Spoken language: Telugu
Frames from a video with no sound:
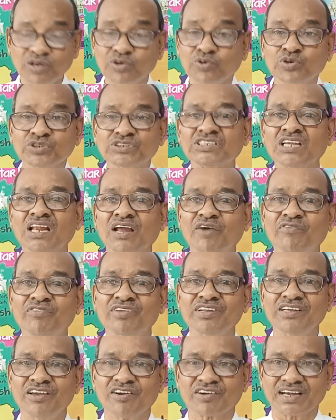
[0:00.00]

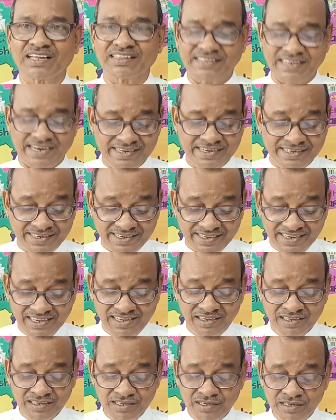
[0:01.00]
కుశలవుల యొక్క తండ్రి
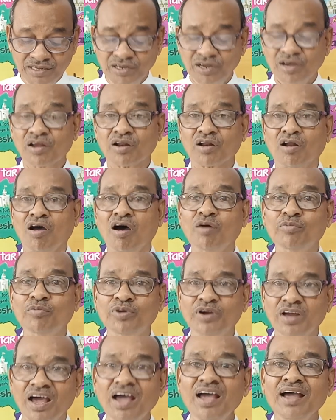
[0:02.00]

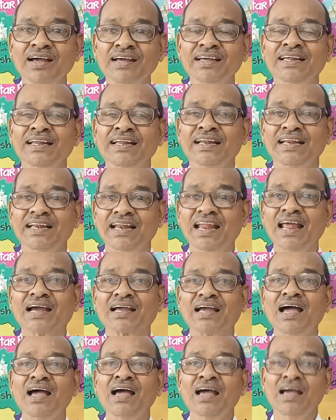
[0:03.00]
రాముడా
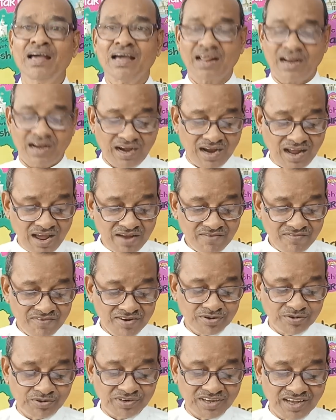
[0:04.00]
లేక
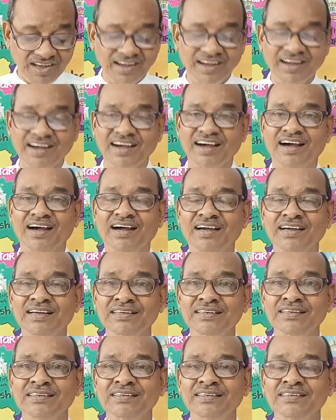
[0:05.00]
రావణుడా
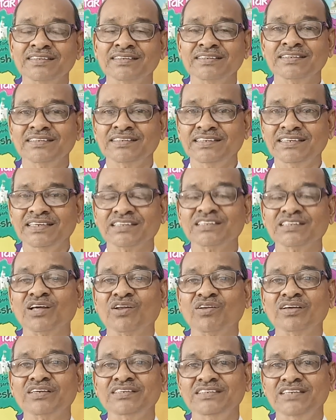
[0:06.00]
ఈ
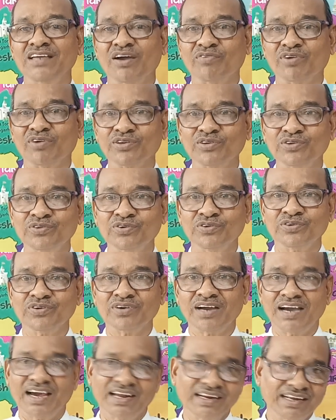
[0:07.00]
ఇద్దరిలో ఎవరు
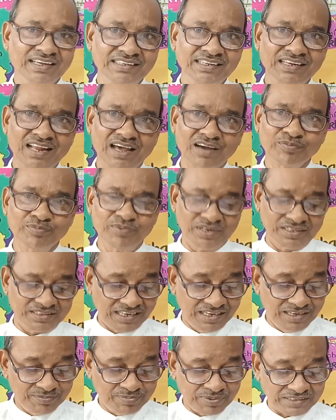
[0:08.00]
అనేది నాకు మీరు
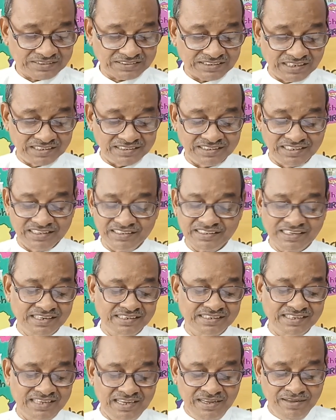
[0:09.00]
తెలియపరచాలి
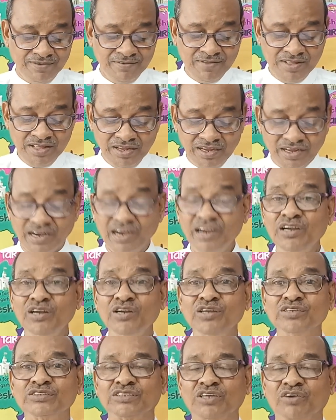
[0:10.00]
ఎందుకంటే
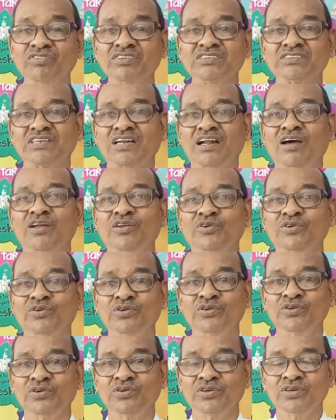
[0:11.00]
రెండు సంవత్సరాలు
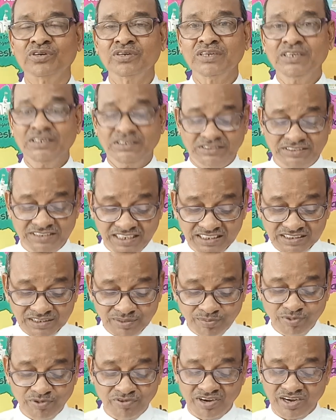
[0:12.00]

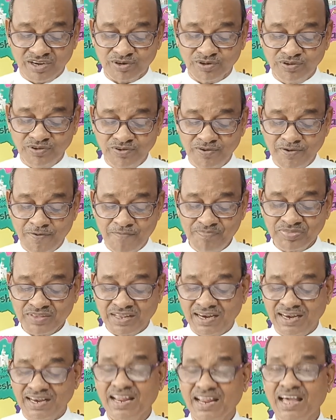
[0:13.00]
సీతమ్మవారు
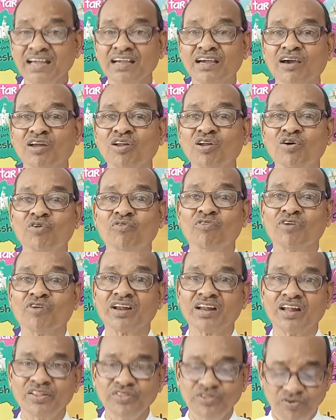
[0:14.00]
లంకలో
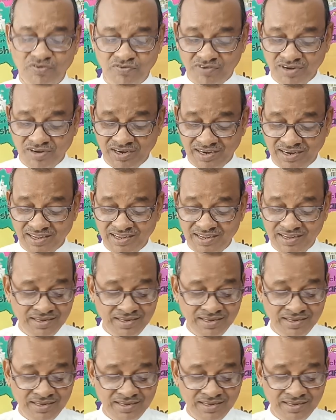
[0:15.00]
ఉన్నందు వల్ల